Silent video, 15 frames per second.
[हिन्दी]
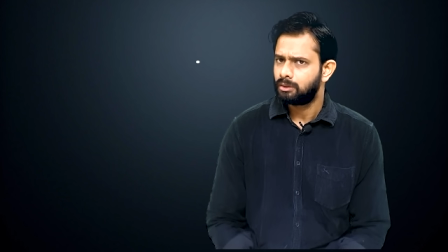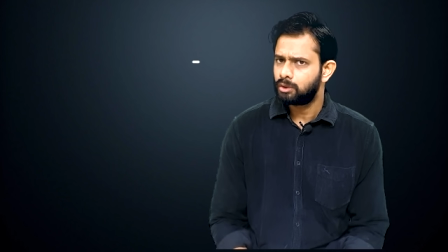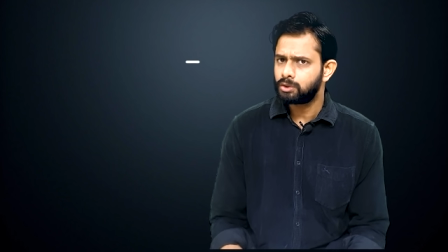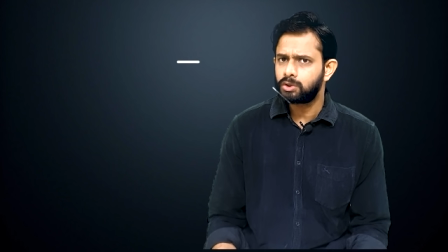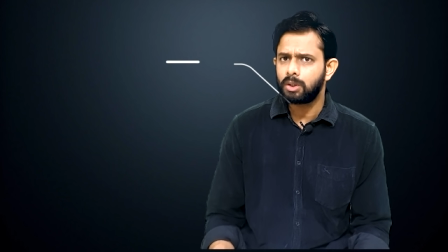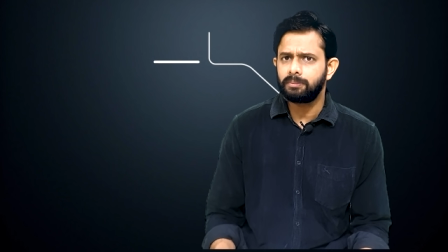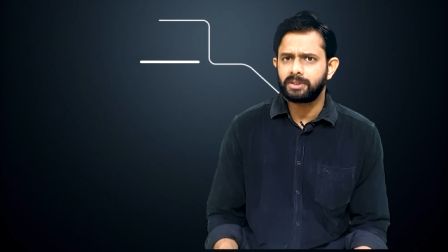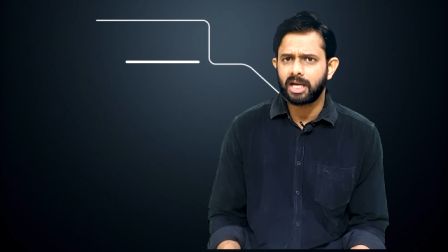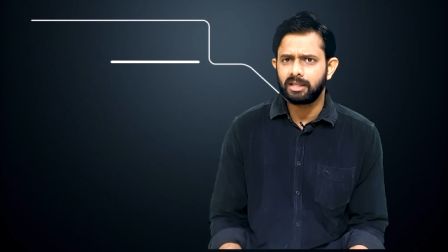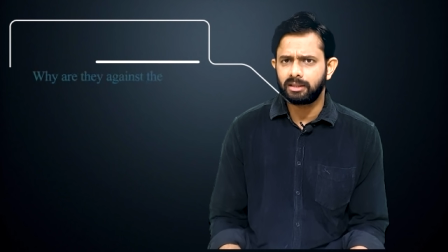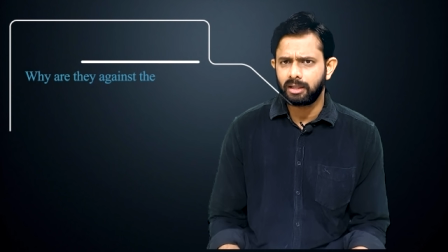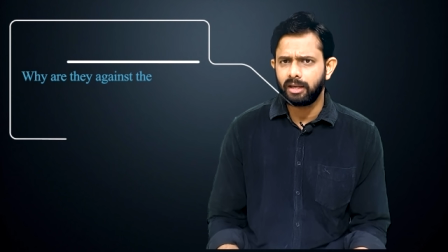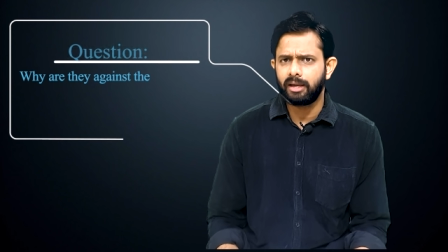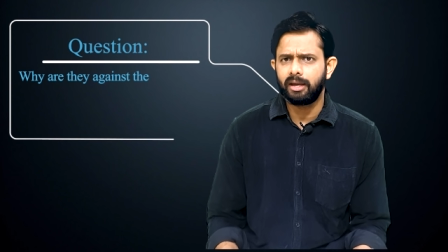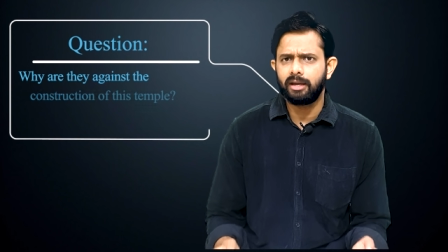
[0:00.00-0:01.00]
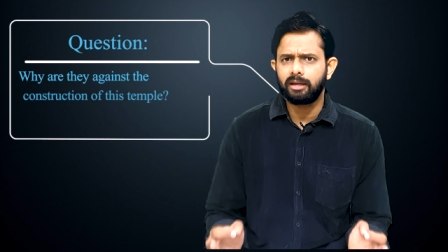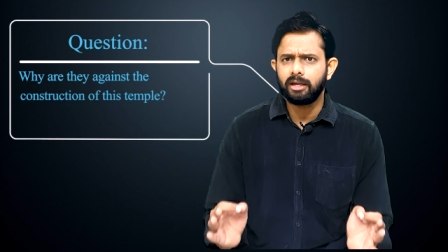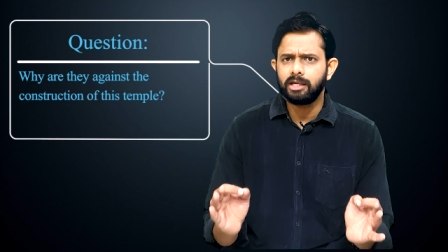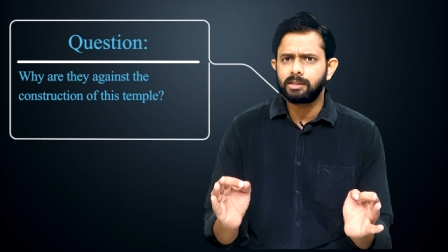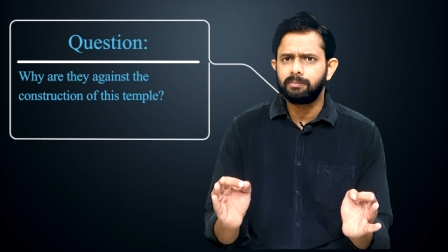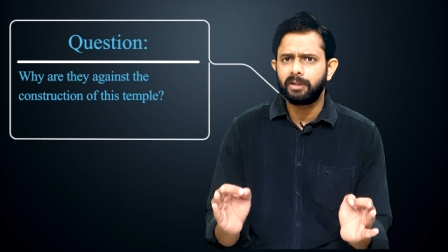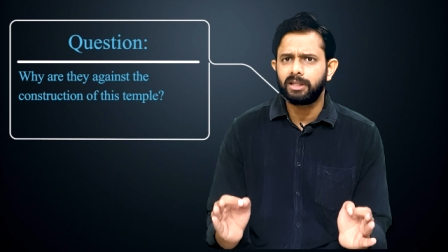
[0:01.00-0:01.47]
दोस्तों आप जानते हैं
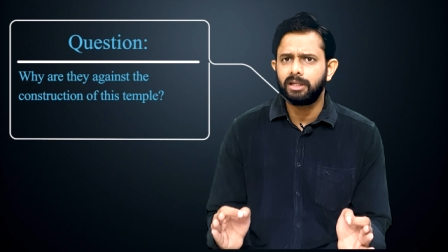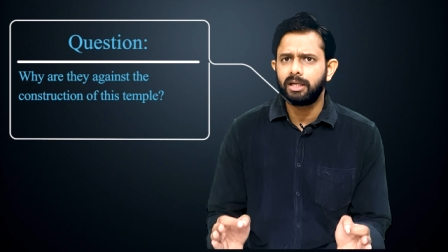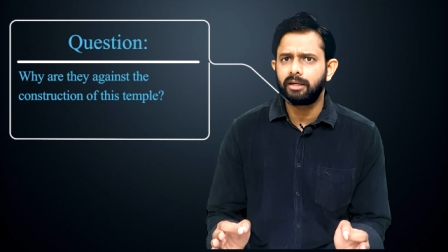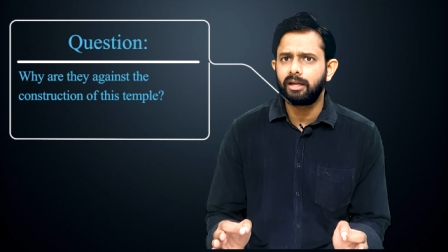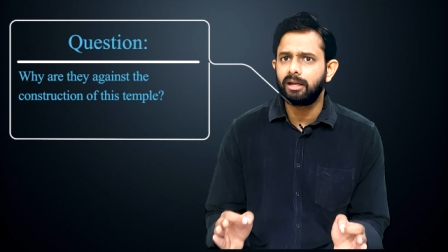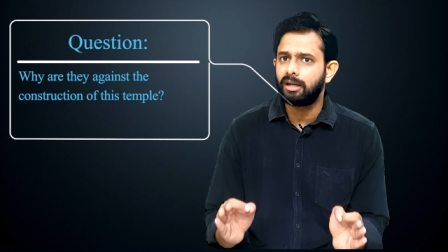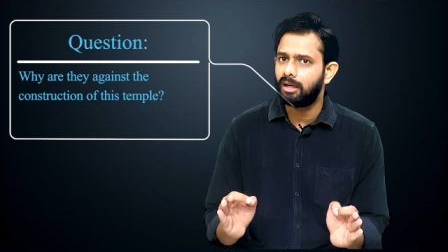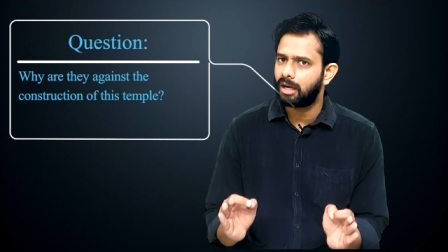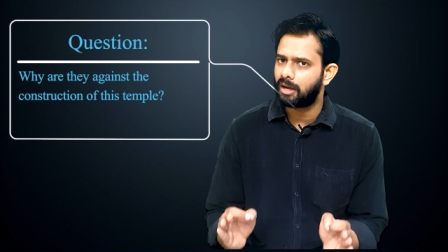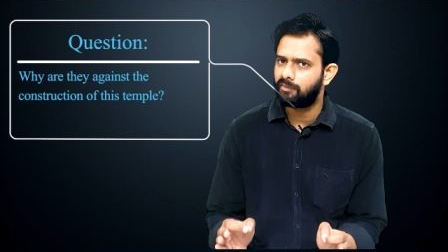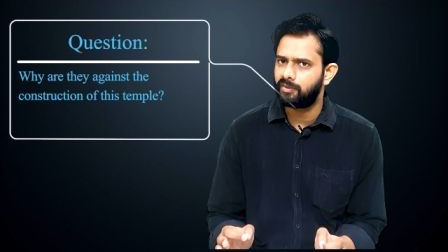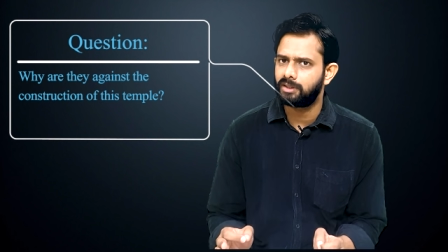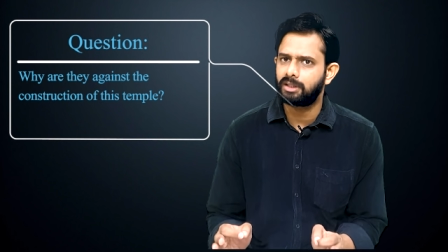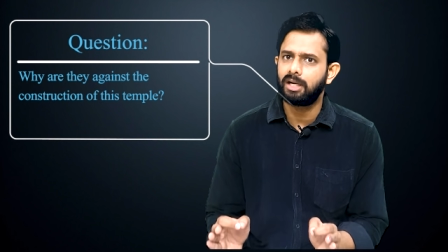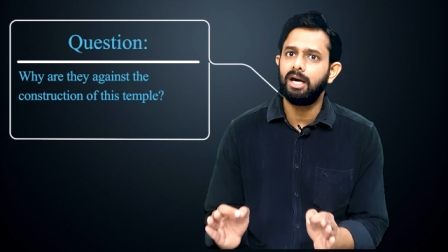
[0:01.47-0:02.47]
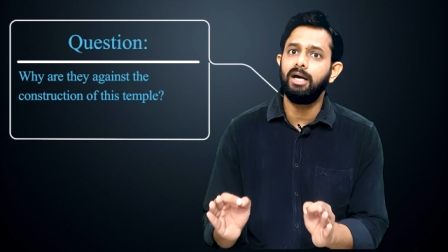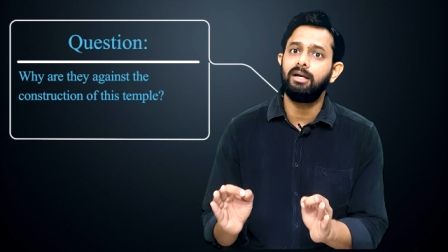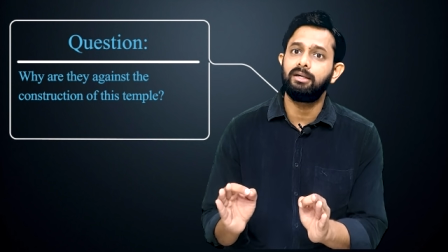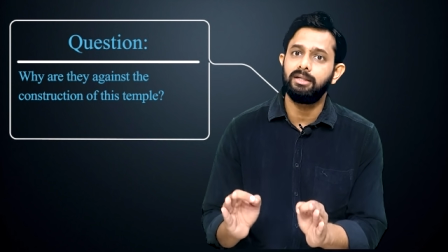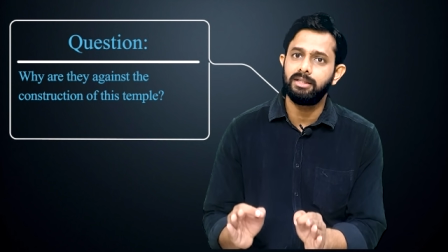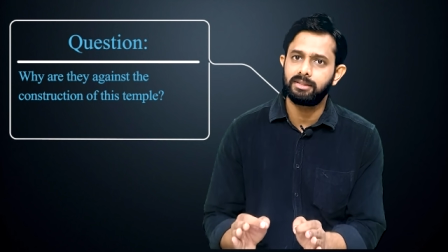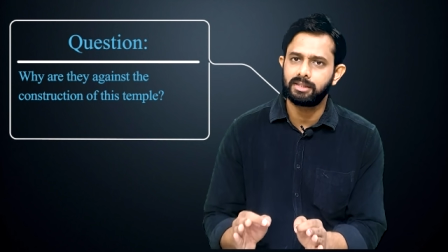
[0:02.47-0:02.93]
कि इस मंदिर की खिलाफत का
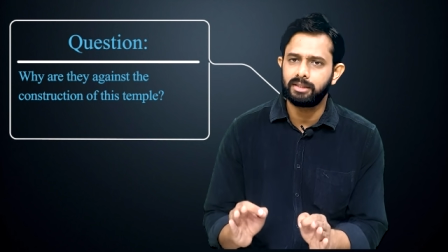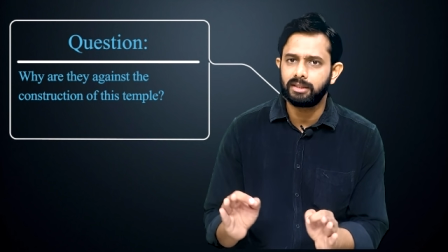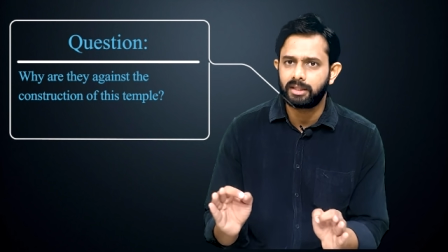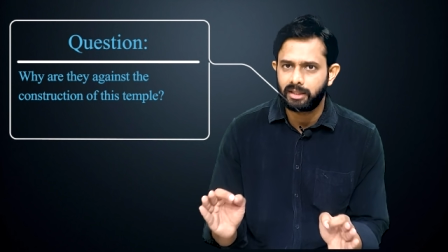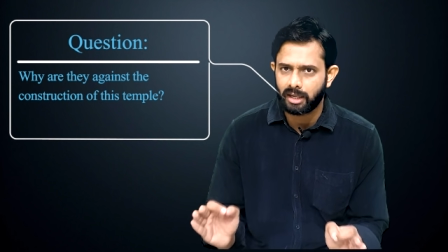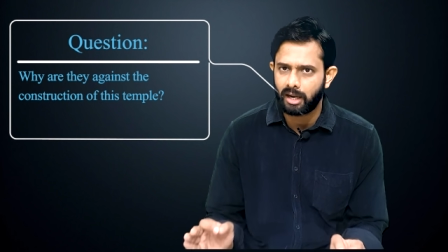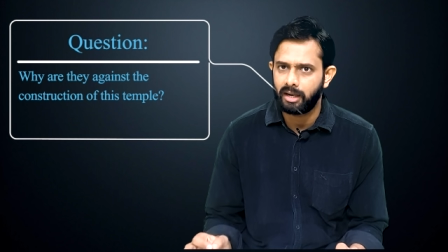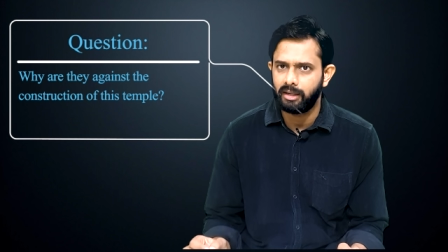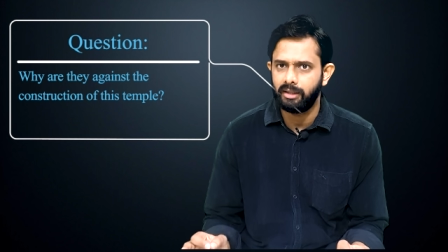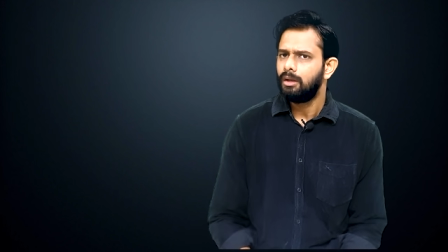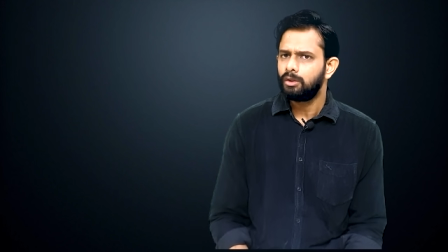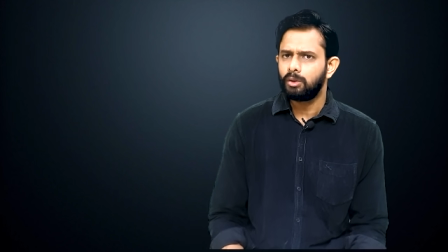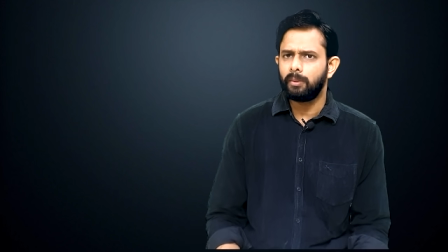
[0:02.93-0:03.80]
रीज़न क्या है